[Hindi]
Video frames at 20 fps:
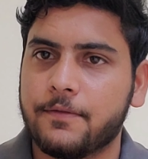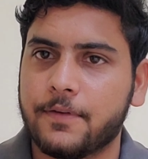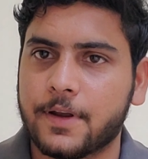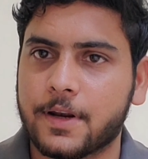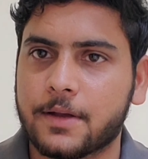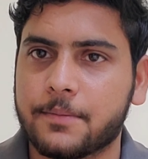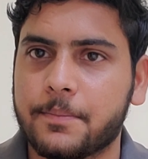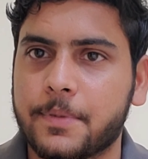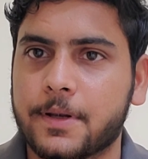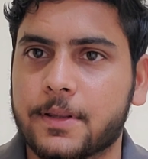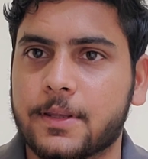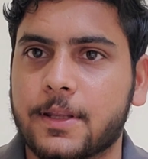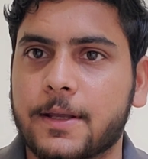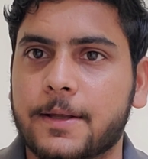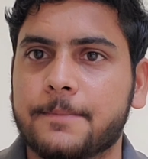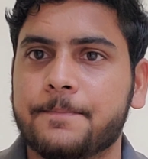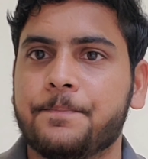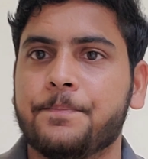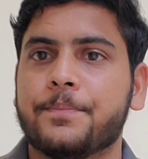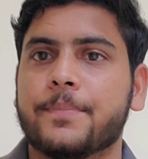फ़र्क पड़ता
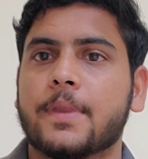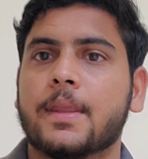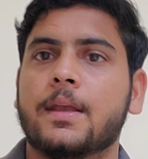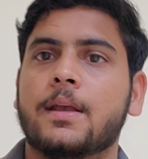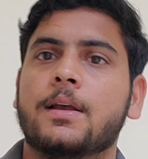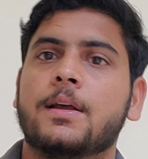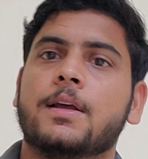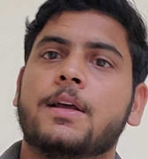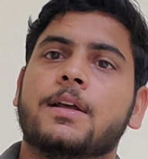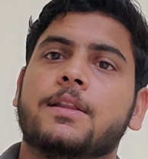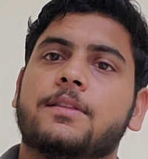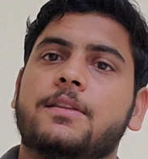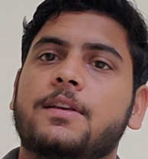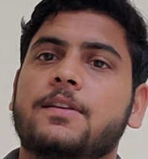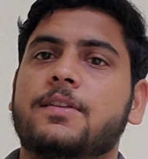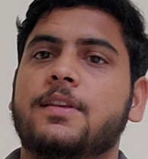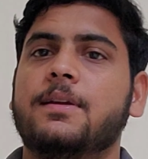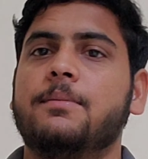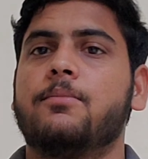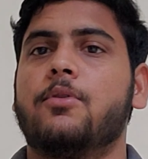है
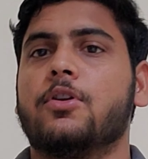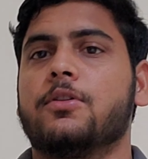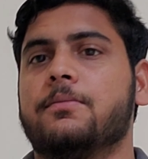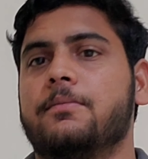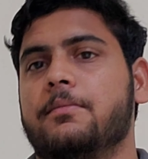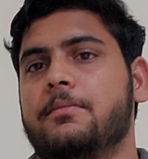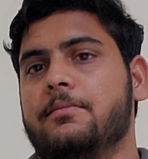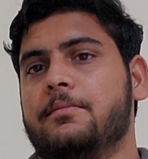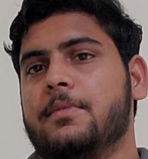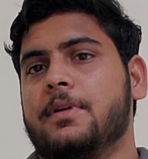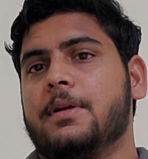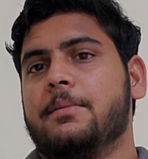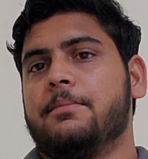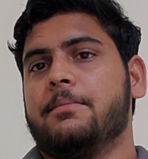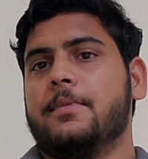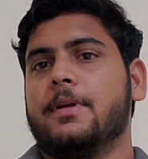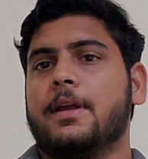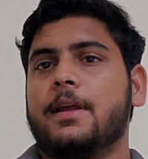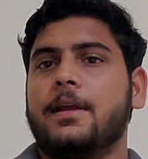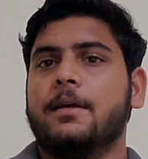तीसरी
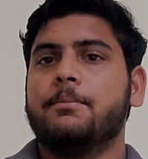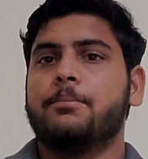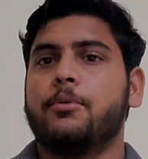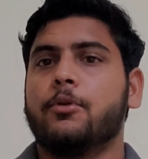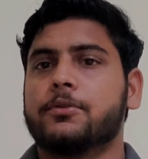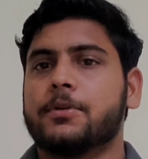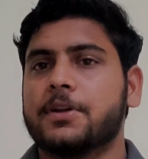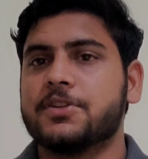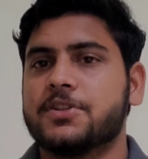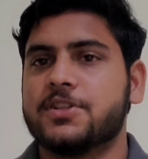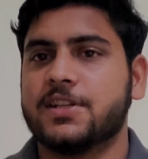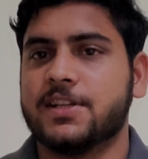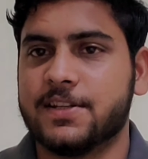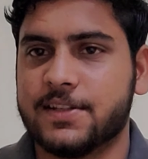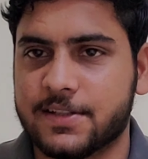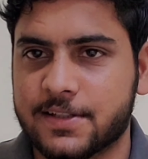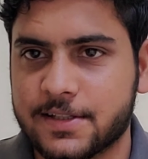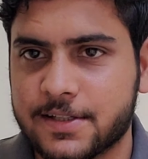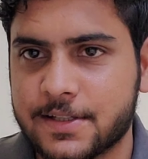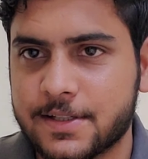बहुत इम्पोर्टेंट
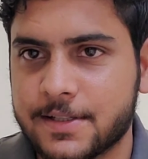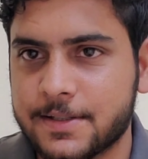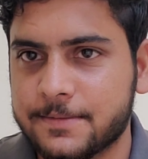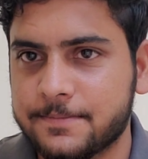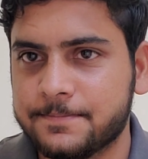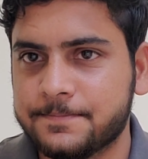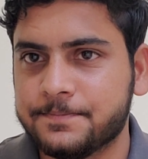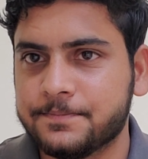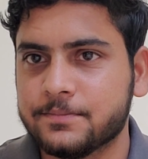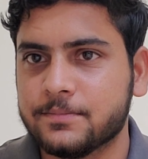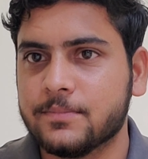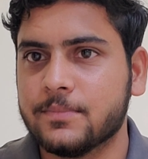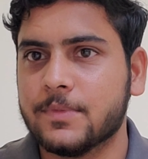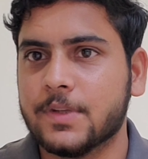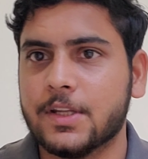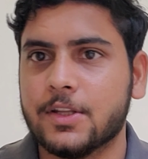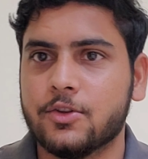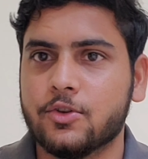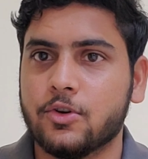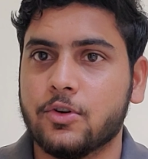चीज़
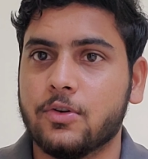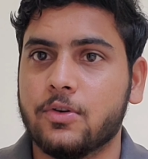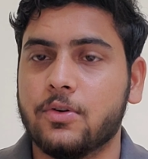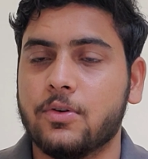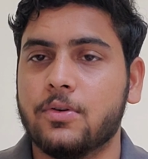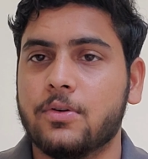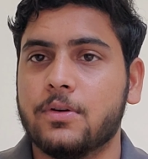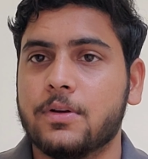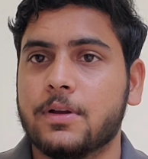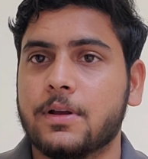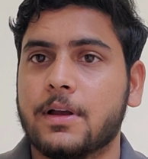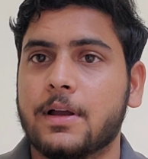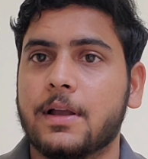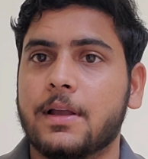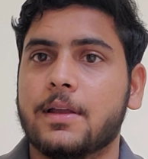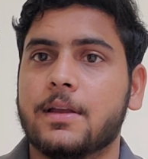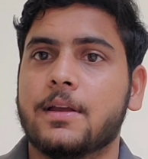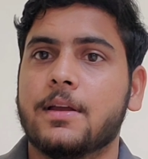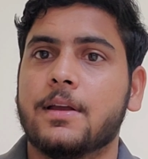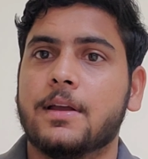जो
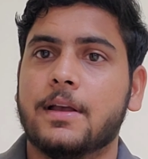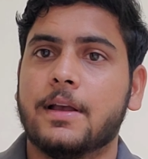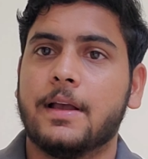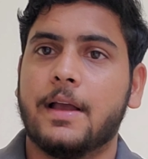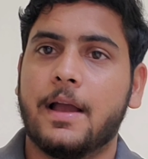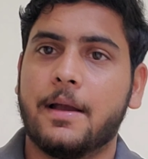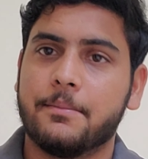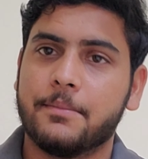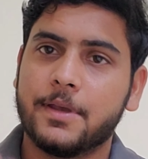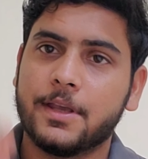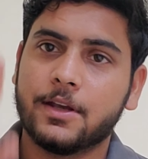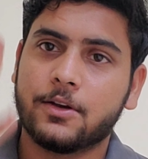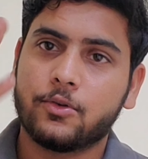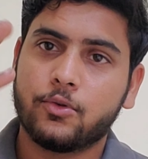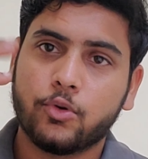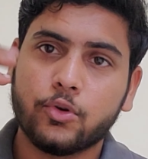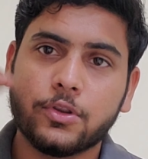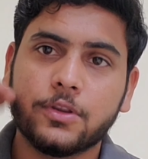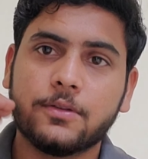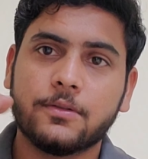हमें
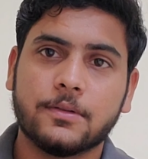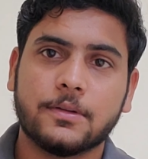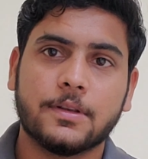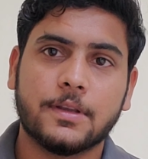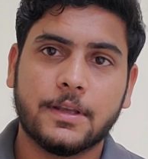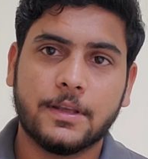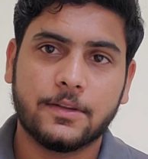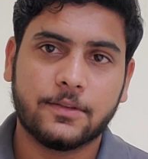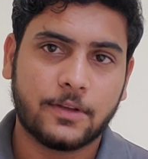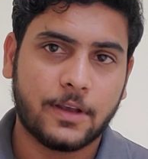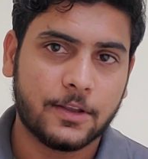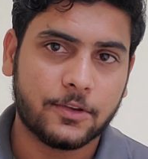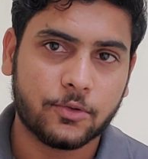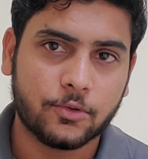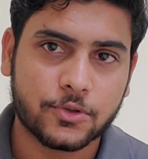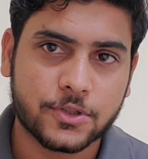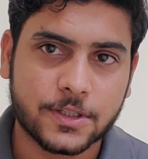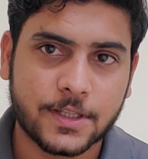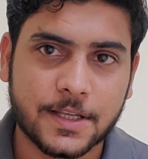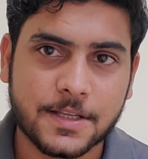खुद इसका
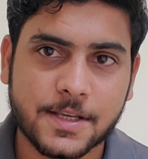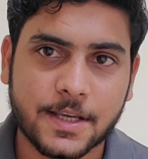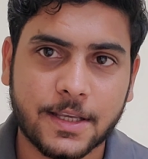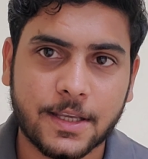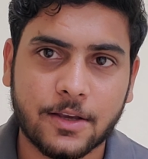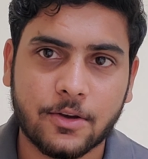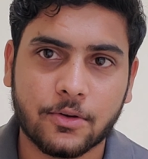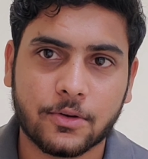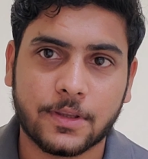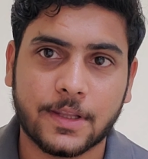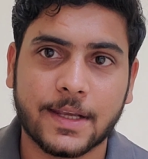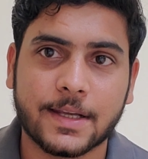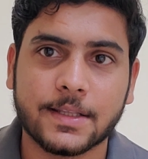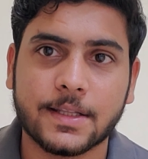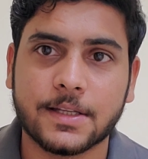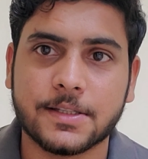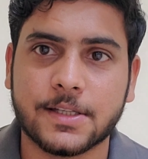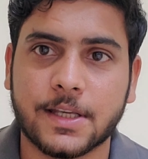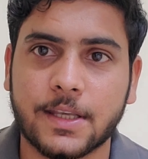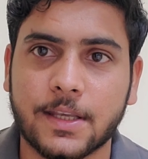सोचना चाहिए और
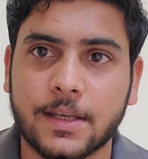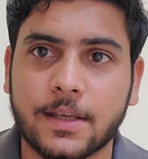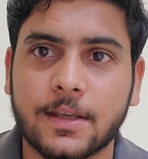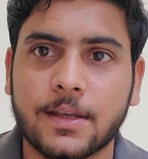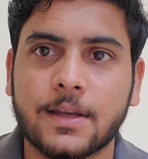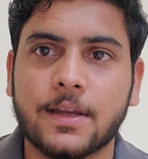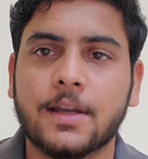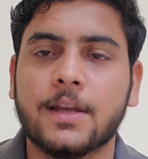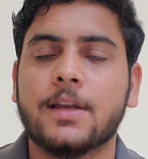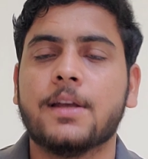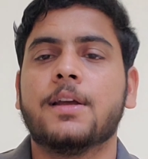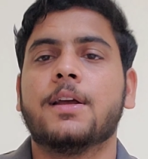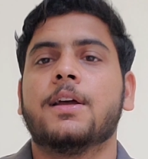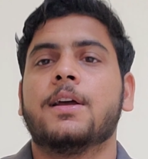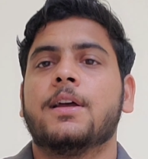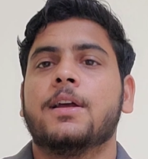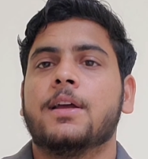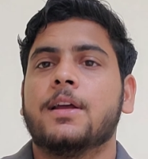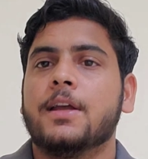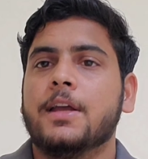देखना चाहिए
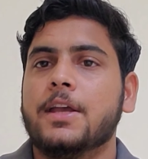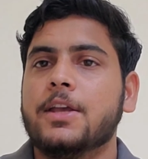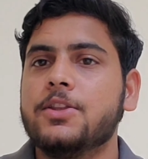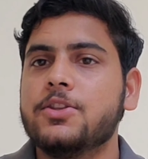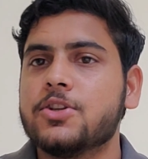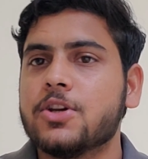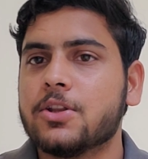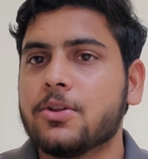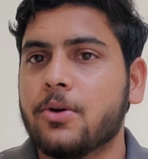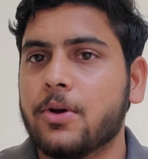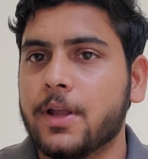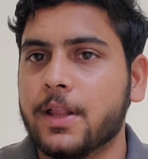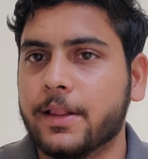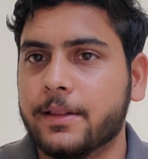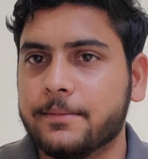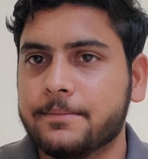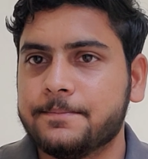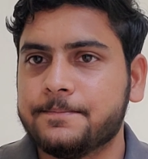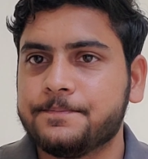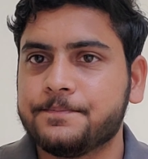इंजन ऑयल